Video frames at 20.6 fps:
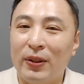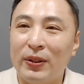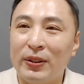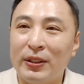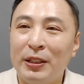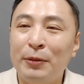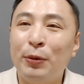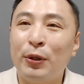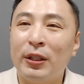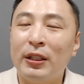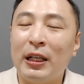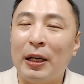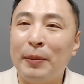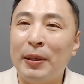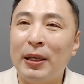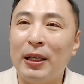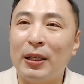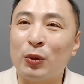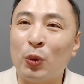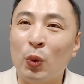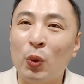이번엔
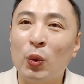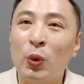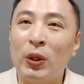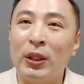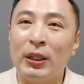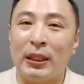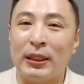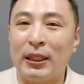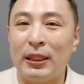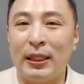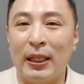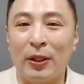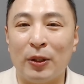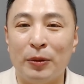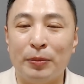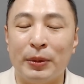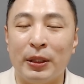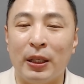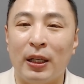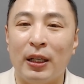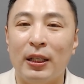아마 도로가 낙찰될
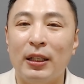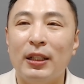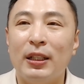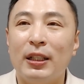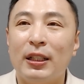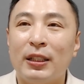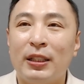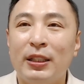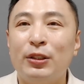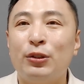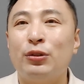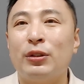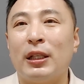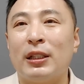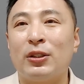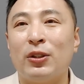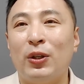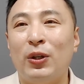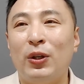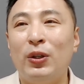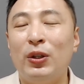겁니다. 그리고
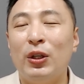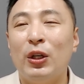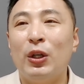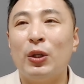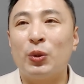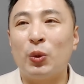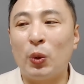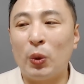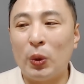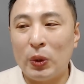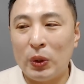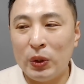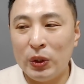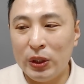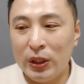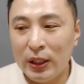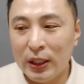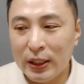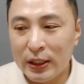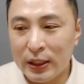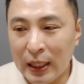나서
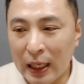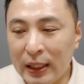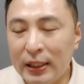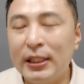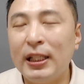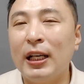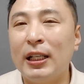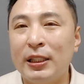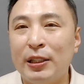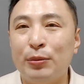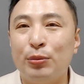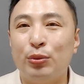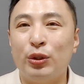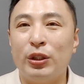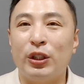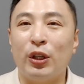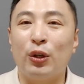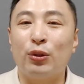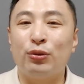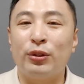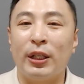도로를 쟁취하신 분이
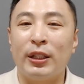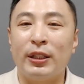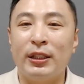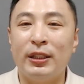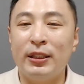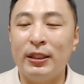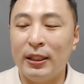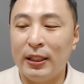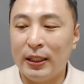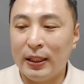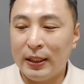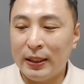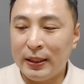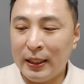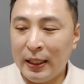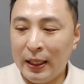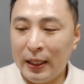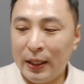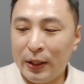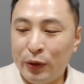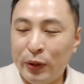결국에는
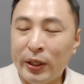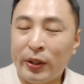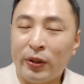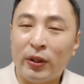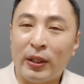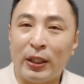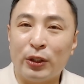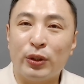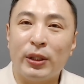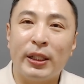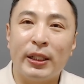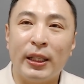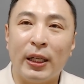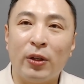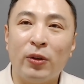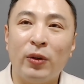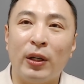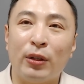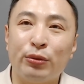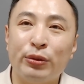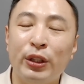예, 뒤에 걸 가져가게 될
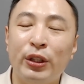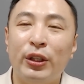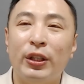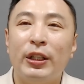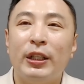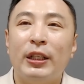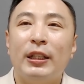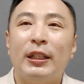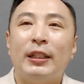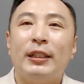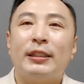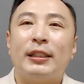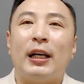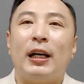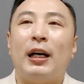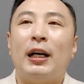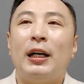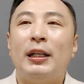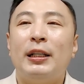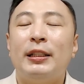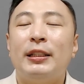것 같고요.
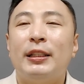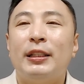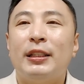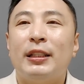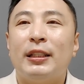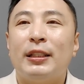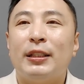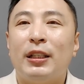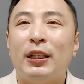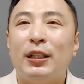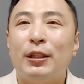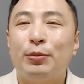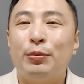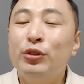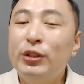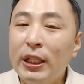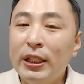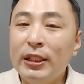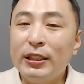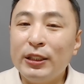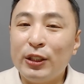자,
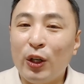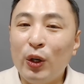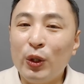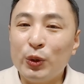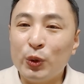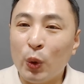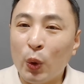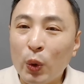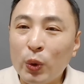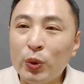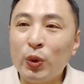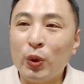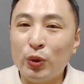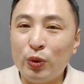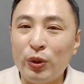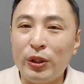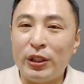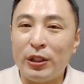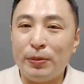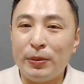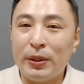문제는요, 요런 것도
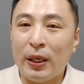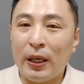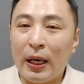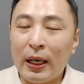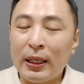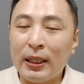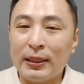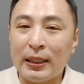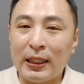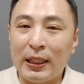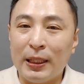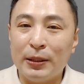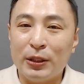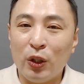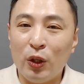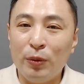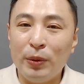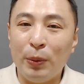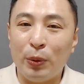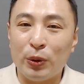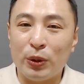있습니다. 아까 잠깐
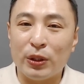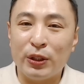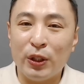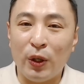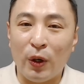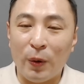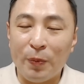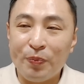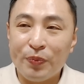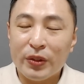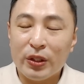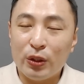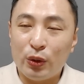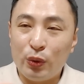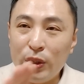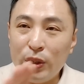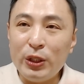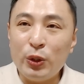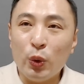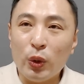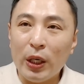처음에 보셨죠? 그
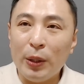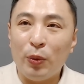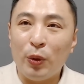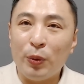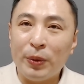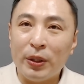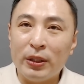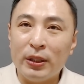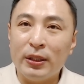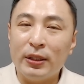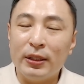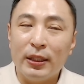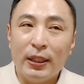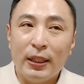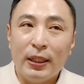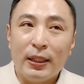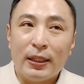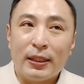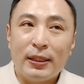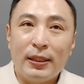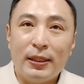뒤쪽에 보면은
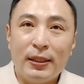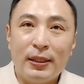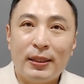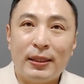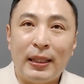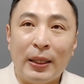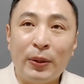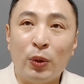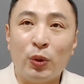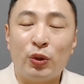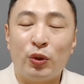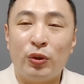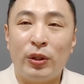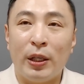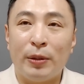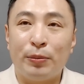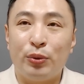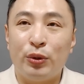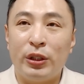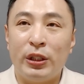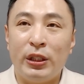그
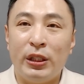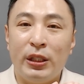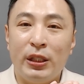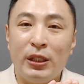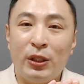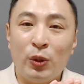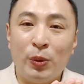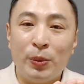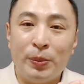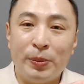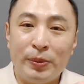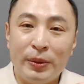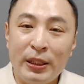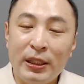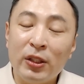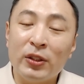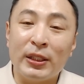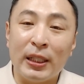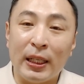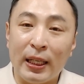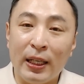단독주택 부지 좀
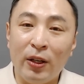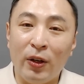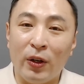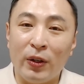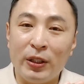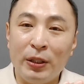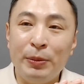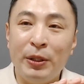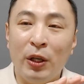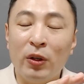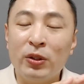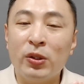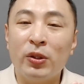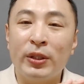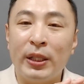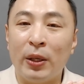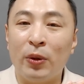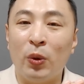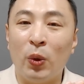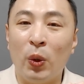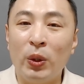있었잖아요. 이미
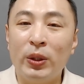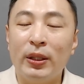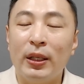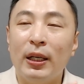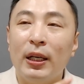형성된 곳.